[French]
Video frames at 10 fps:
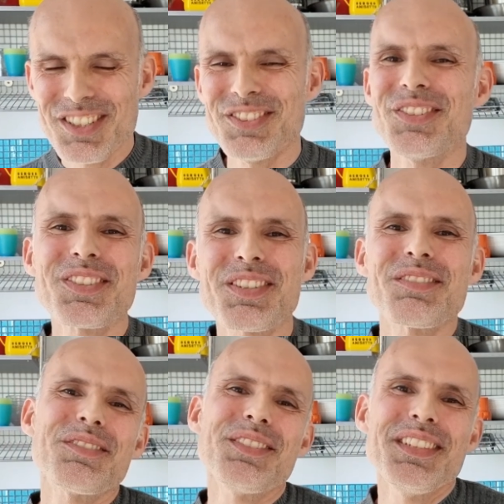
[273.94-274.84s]
Donc
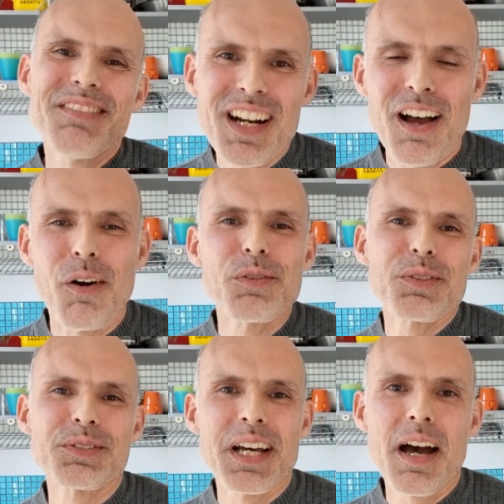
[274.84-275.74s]
il vous dit, voilà,
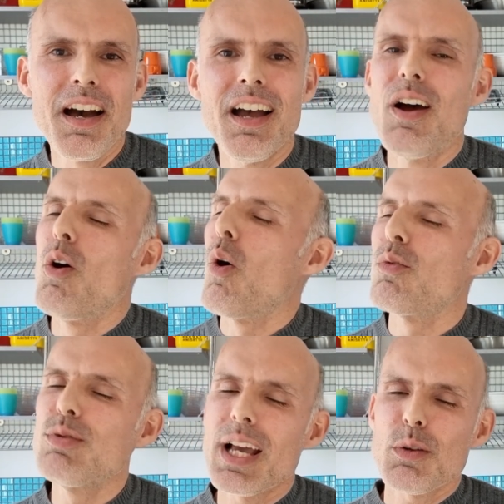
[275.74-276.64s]
on en a, on
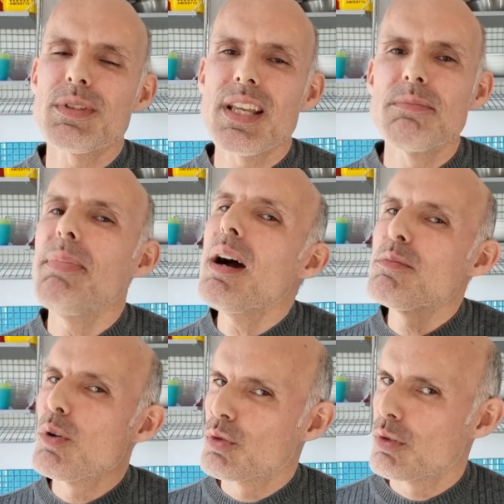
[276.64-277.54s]
vous la conseille pas,
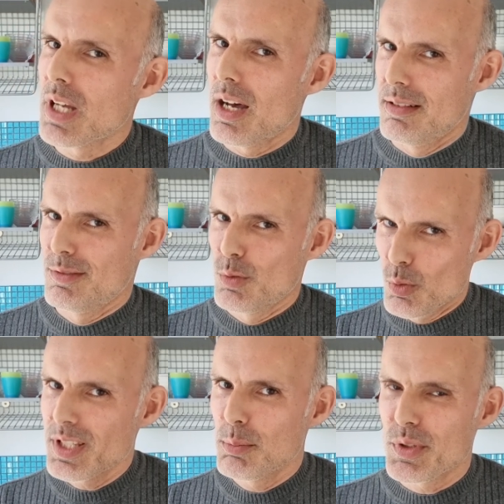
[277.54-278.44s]
mais on en a.
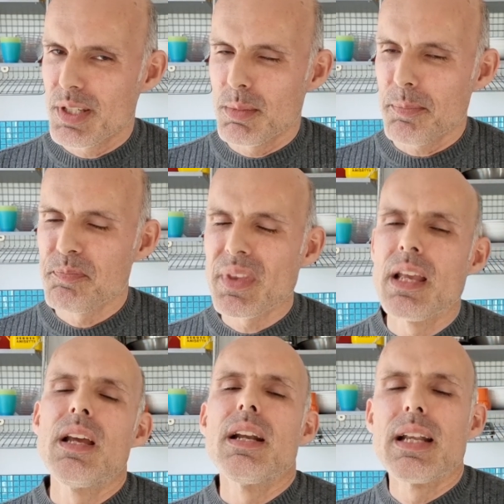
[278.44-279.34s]
Donc c'est possible.
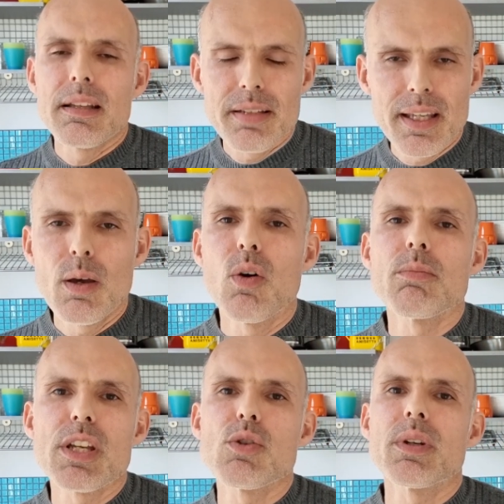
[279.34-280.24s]
La très
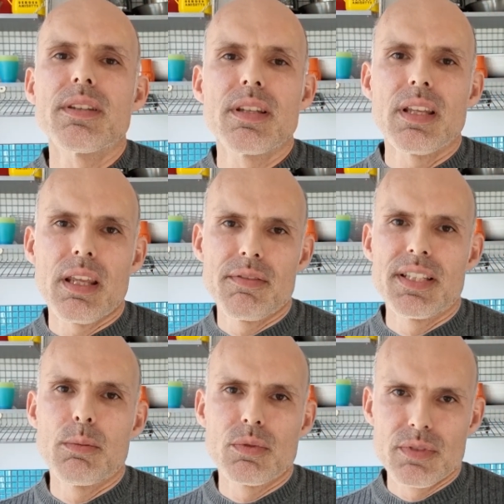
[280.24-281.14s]
grande majorité,
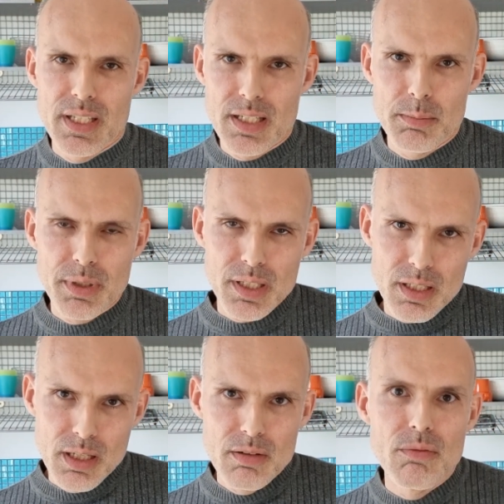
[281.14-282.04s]
évidemment, des
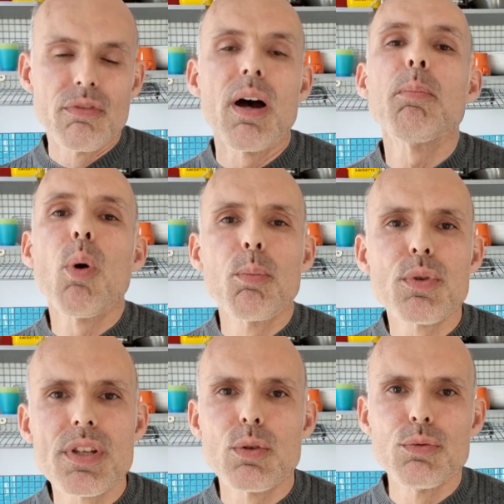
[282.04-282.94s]
crêperies va
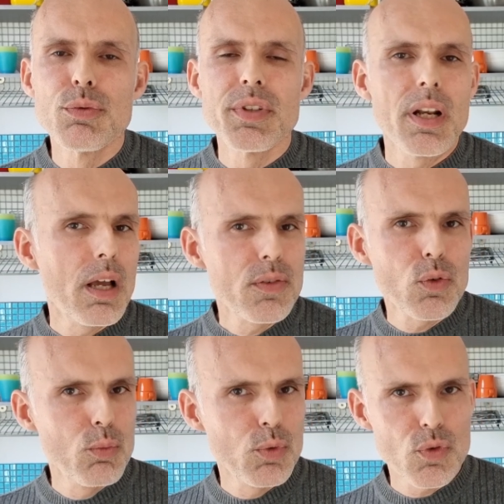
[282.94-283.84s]
proposer le Nutella
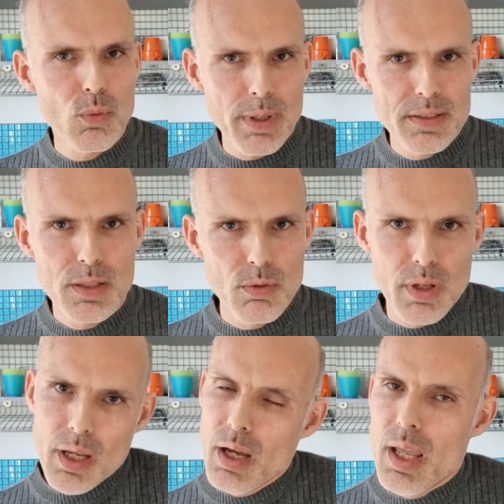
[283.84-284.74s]
sans mention
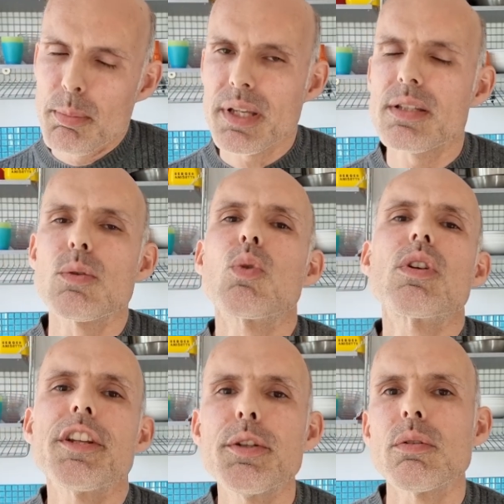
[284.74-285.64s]
particulière, et après c'est au
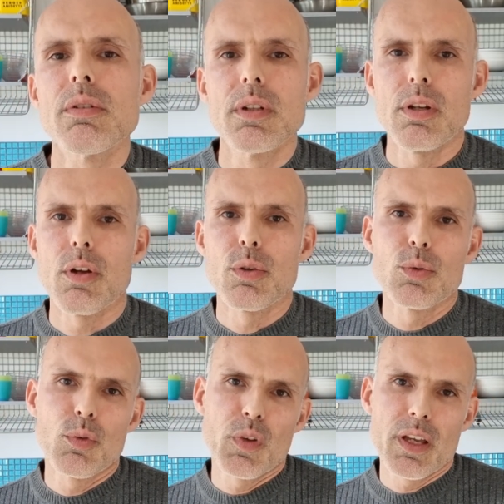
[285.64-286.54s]
client
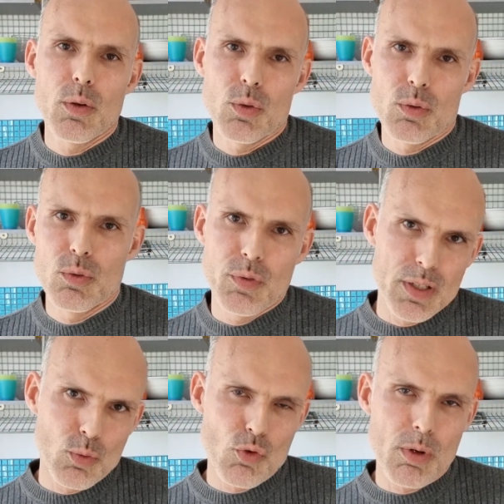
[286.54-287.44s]
de faire, de
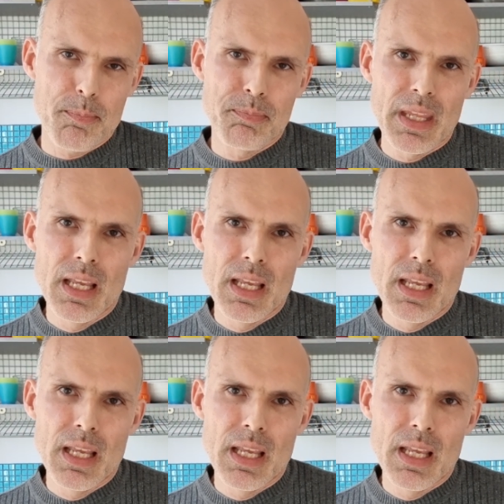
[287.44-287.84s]
faire son choix.